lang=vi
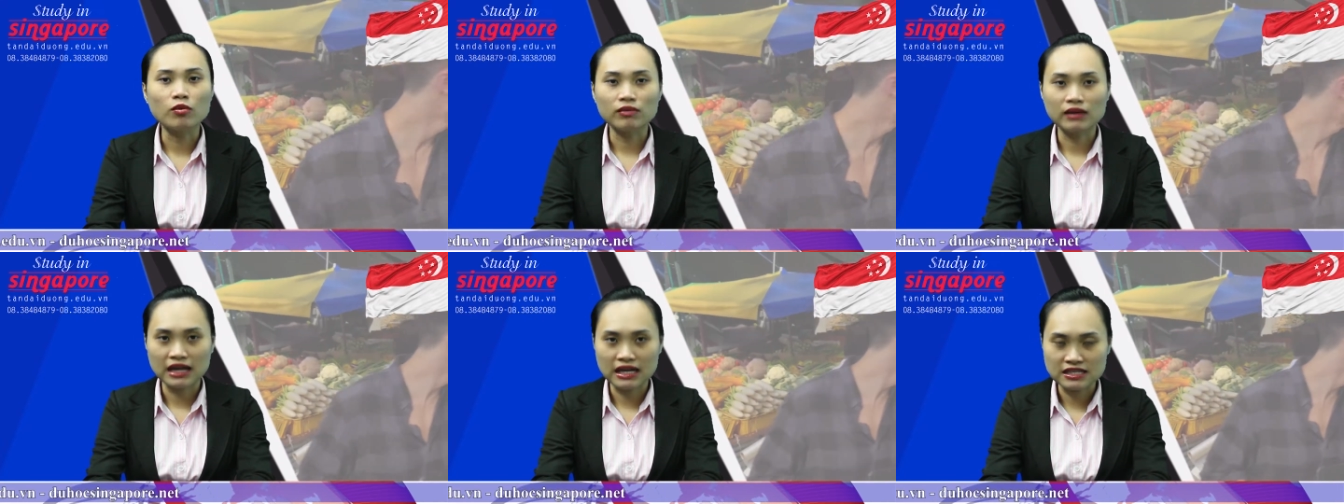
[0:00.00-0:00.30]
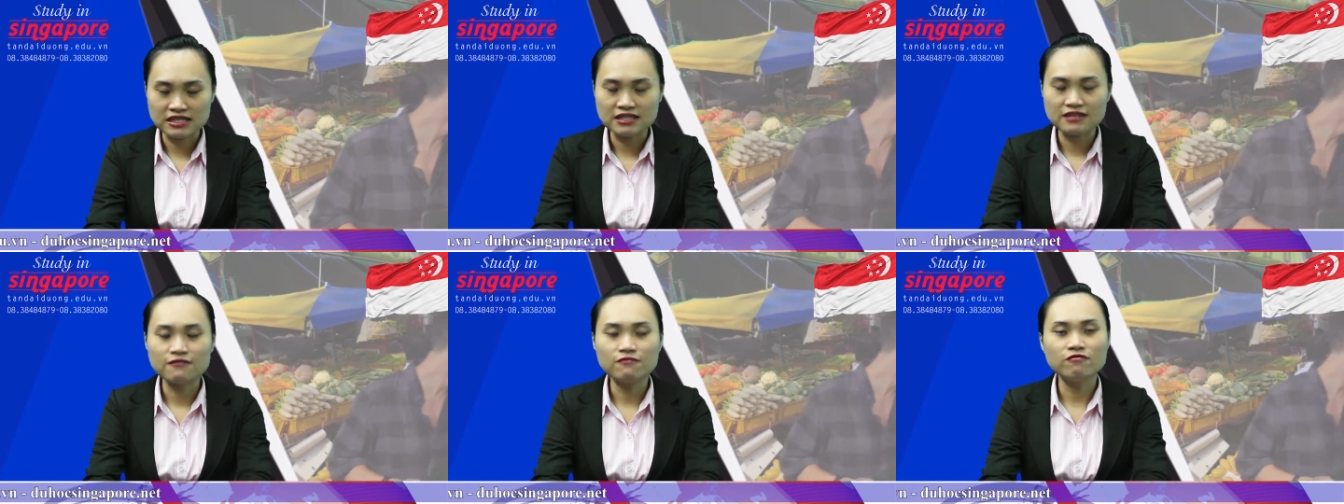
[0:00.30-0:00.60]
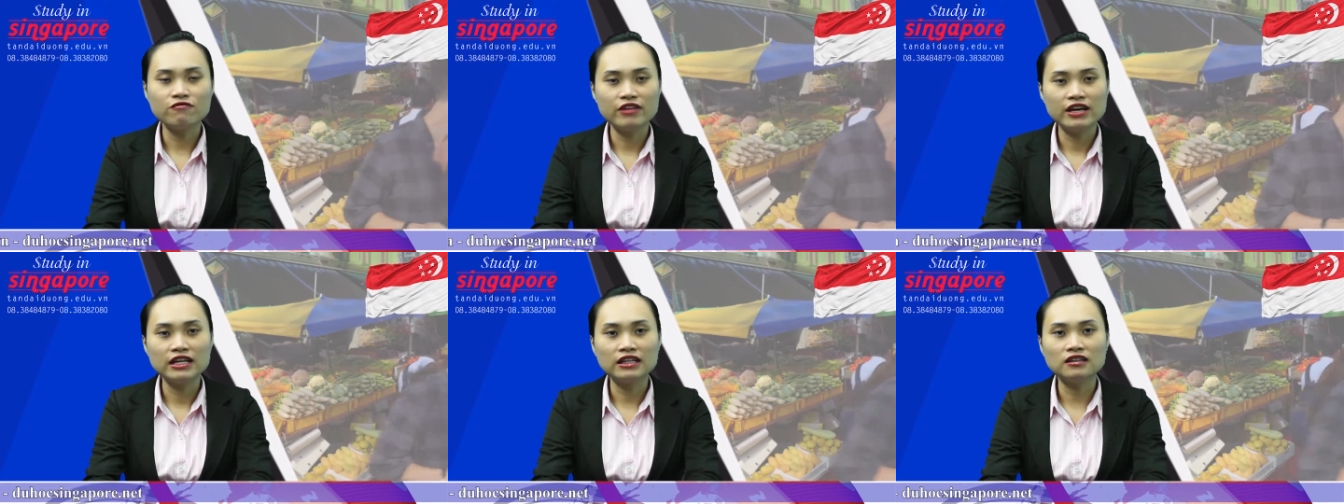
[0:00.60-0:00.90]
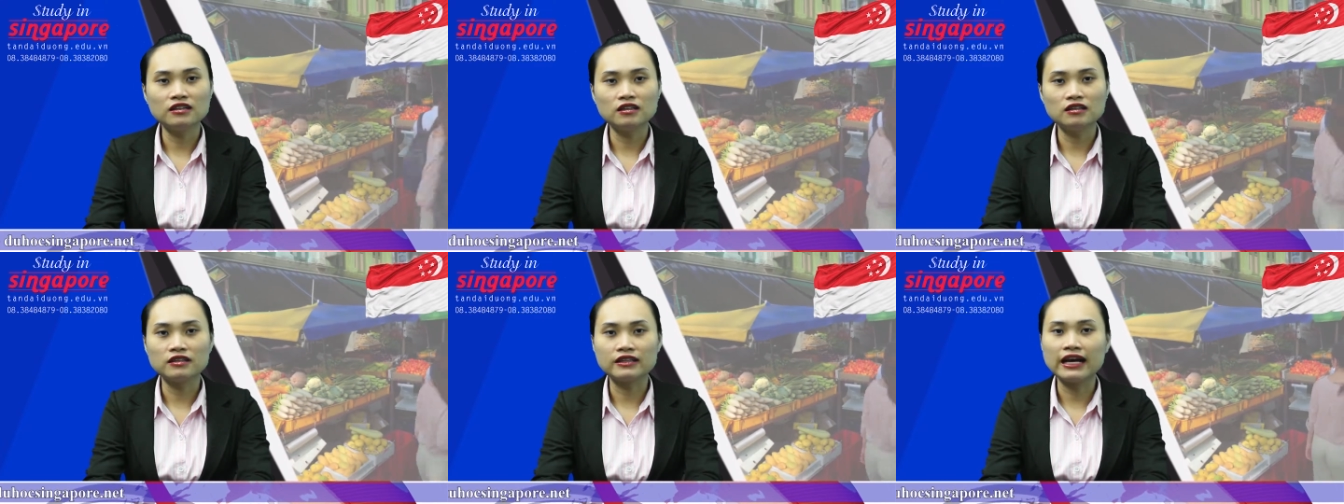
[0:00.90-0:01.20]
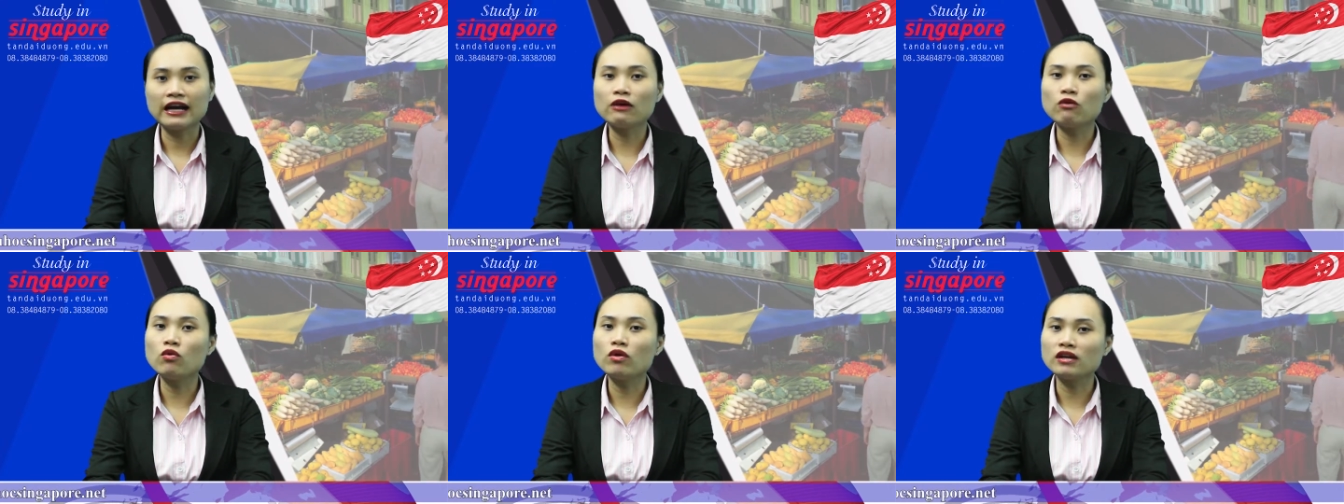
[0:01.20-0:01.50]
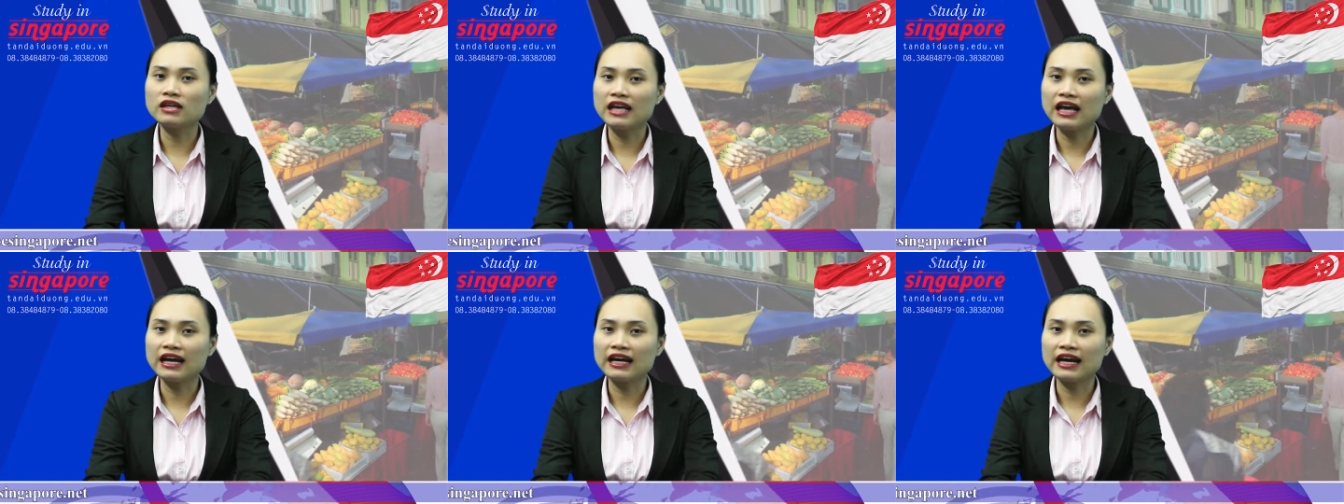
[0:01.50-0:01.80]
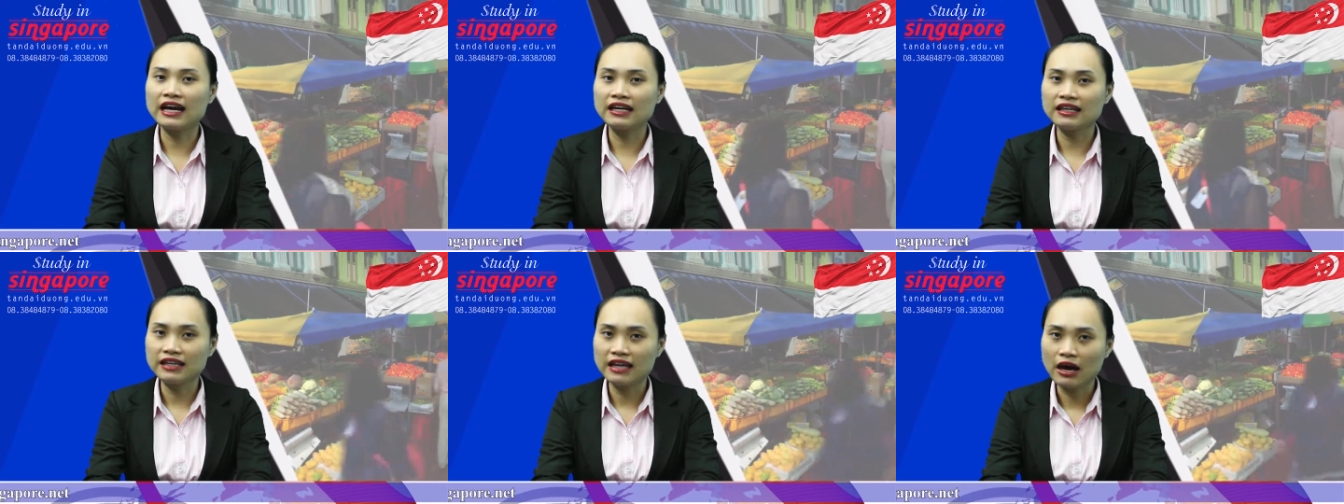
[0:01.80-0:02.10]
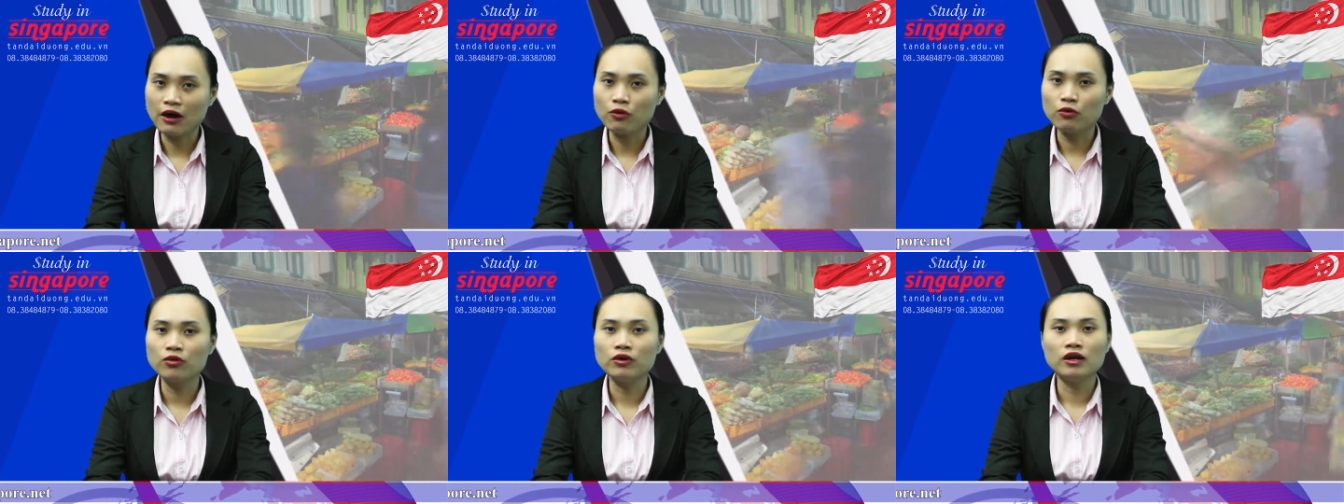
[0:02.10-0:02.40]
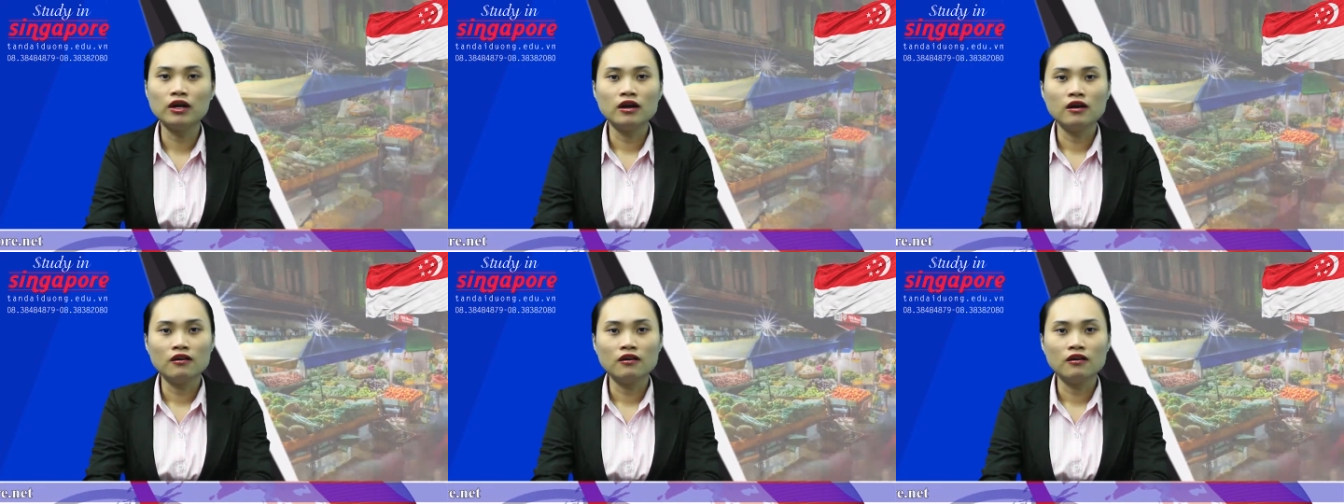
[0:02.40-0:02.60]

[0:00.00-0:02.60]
1.000 sinh viên từ các quốc gia khác nhau